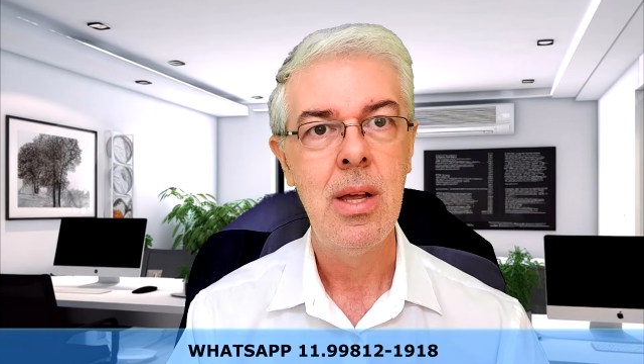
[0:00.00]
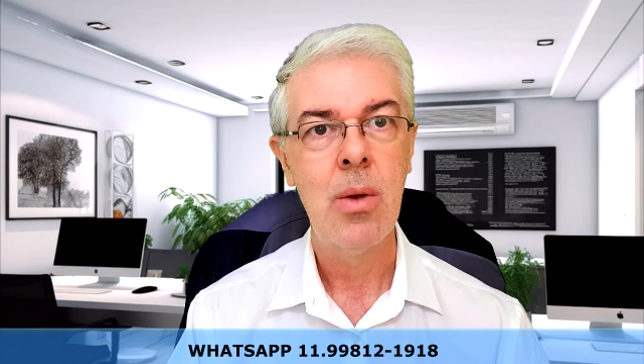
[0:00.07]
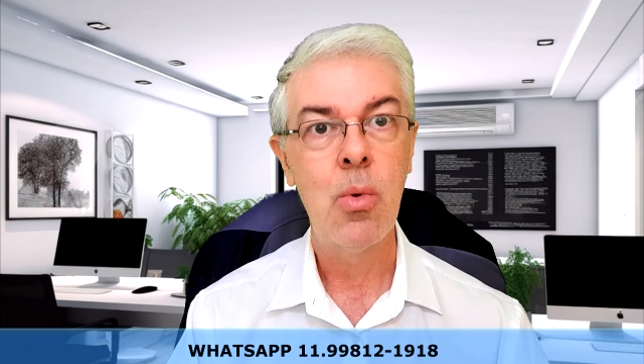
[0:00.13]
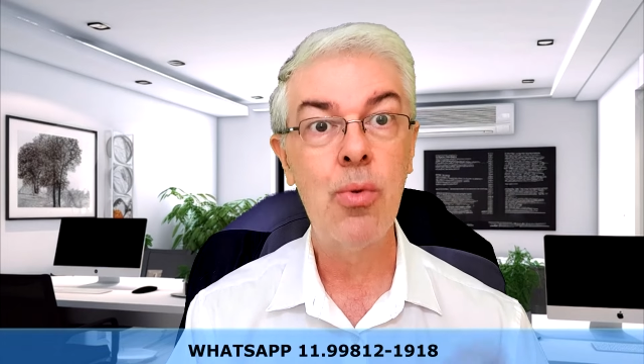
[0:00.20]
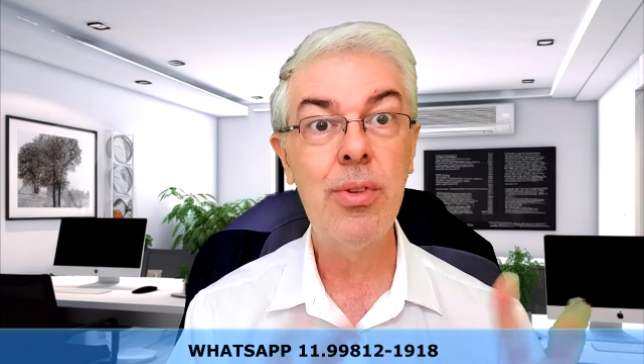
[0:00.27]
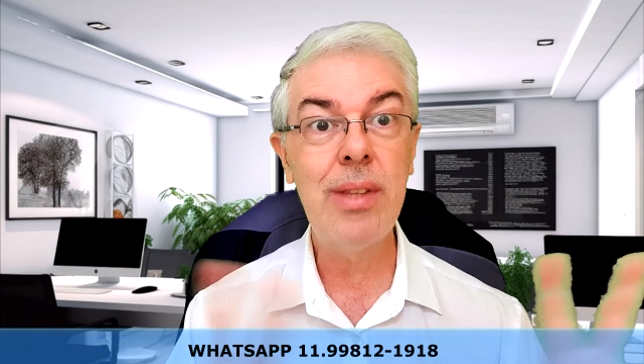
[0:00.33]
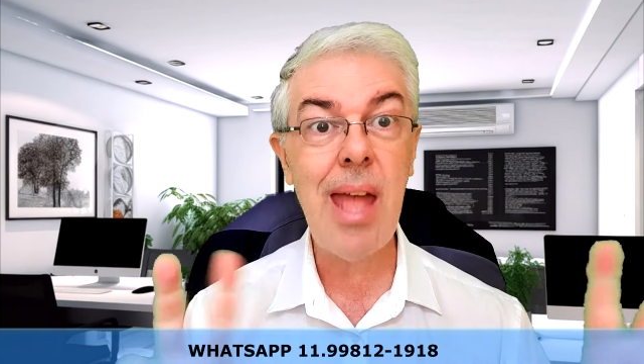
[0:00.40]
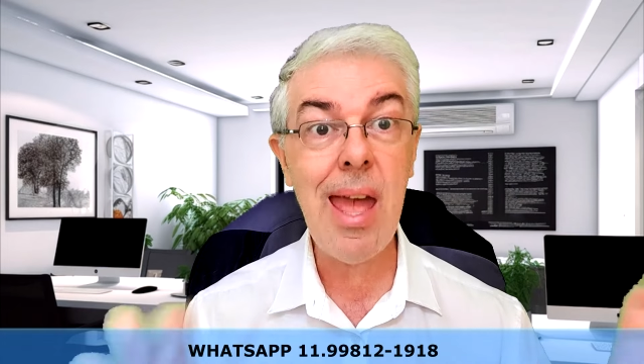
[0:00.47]
com
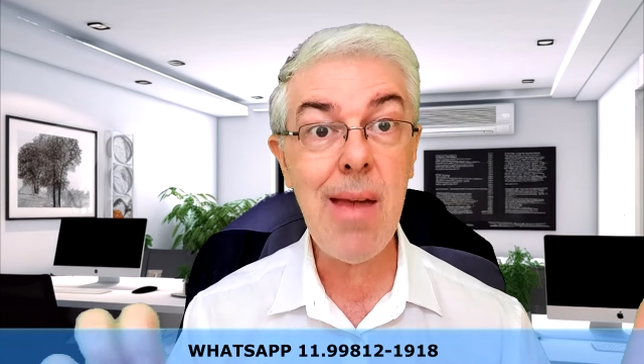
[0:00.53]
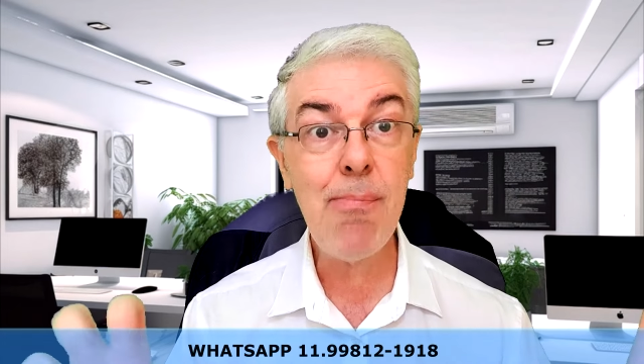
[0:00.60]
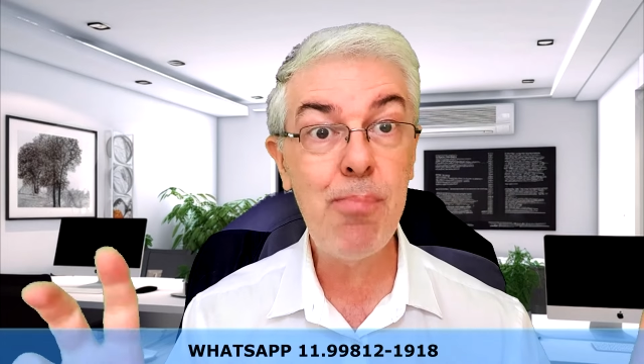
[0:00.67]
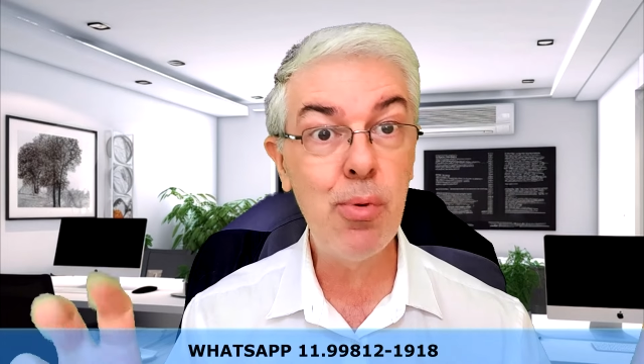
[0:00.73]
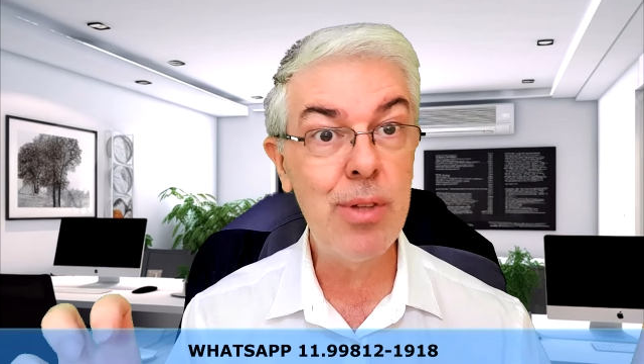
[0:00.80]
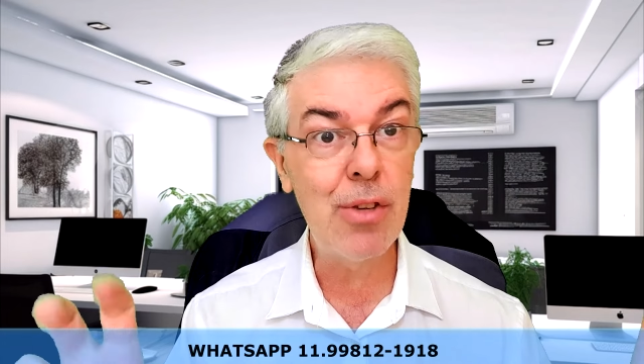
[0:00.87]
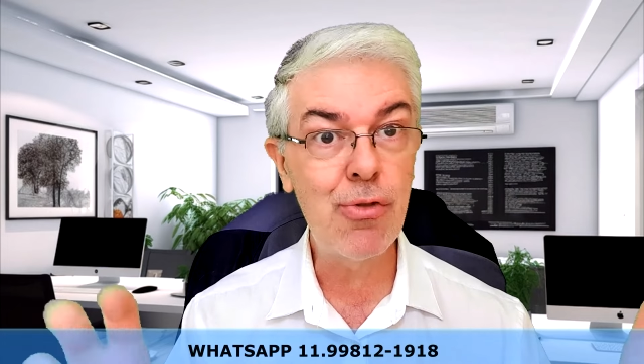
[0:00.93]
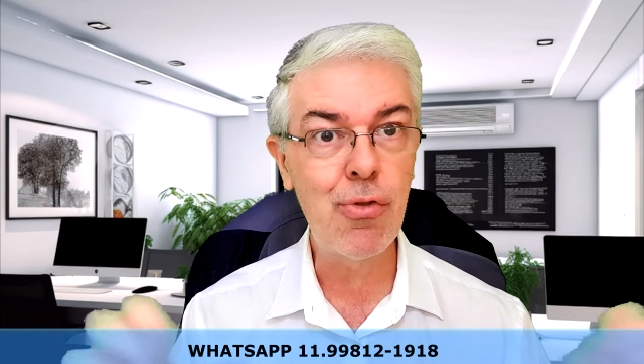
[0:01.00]
o
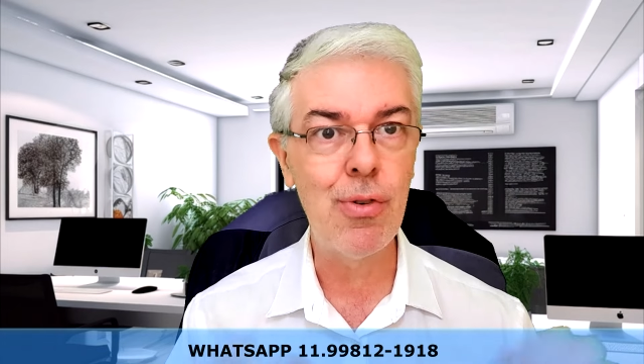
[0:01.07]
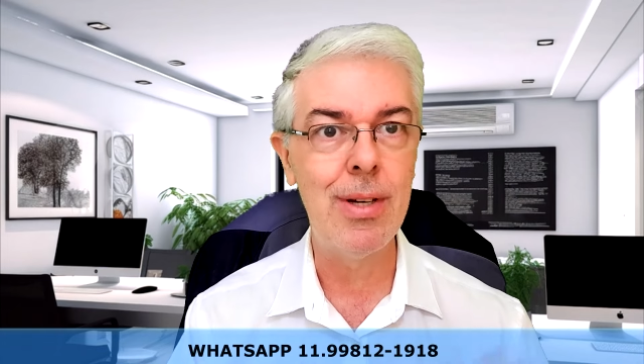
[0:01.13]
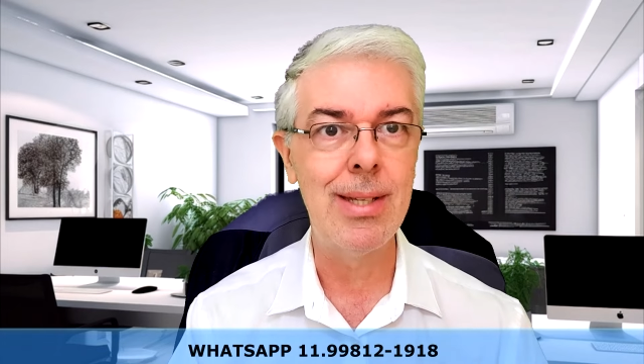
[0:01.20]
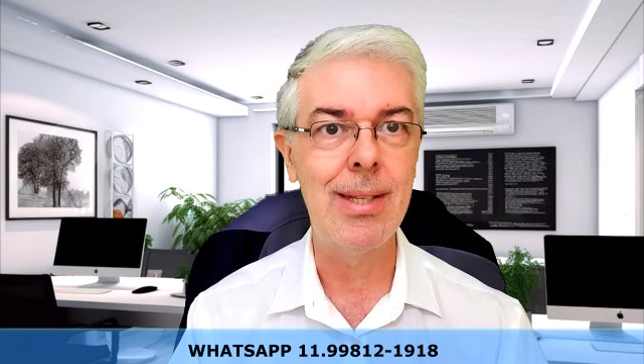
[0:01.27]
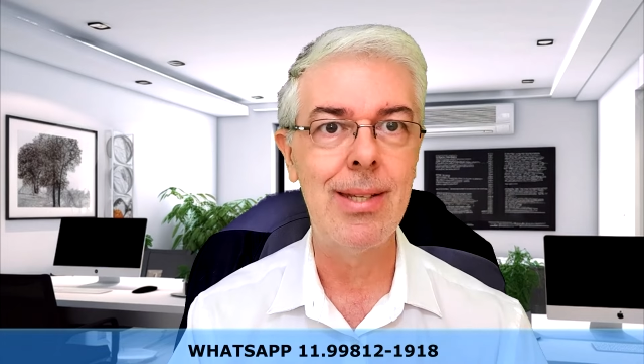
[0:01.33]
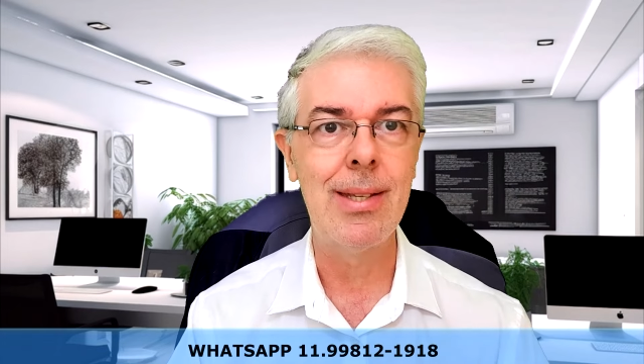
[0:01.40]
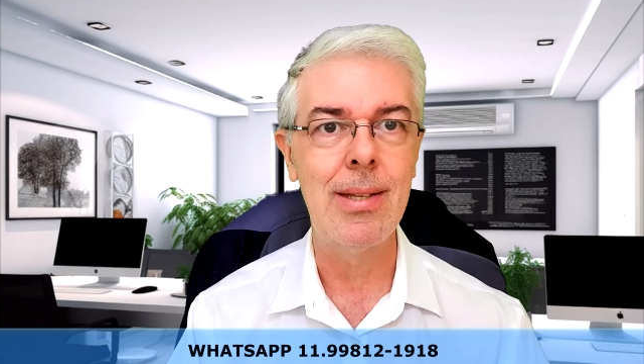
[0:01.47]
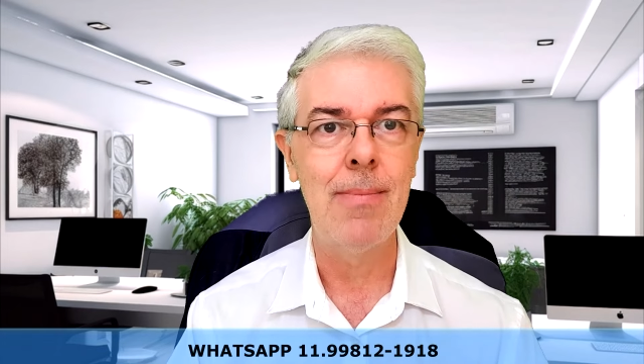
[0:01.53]
tempo das
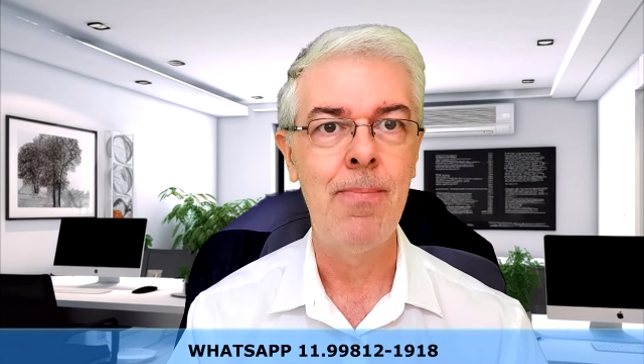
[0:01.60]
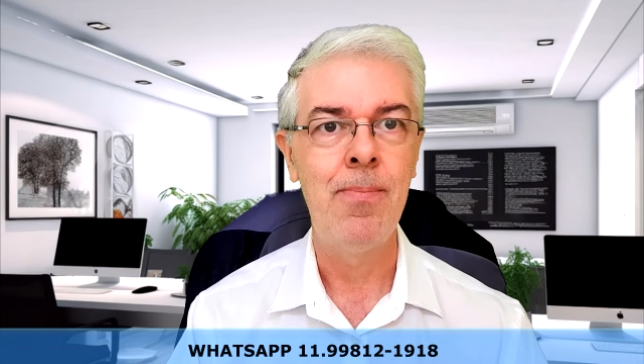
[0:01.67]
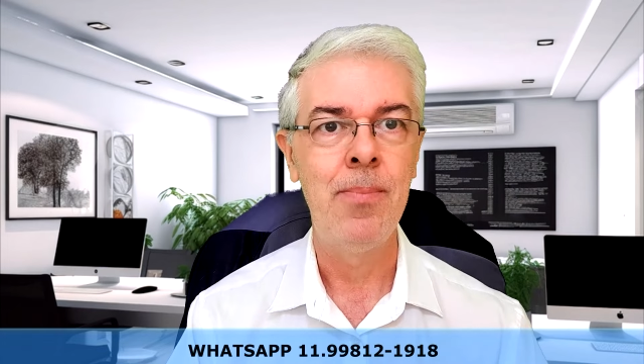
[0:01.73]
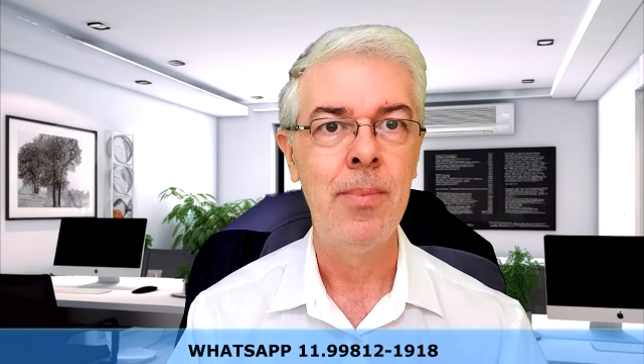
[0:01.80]
coisas,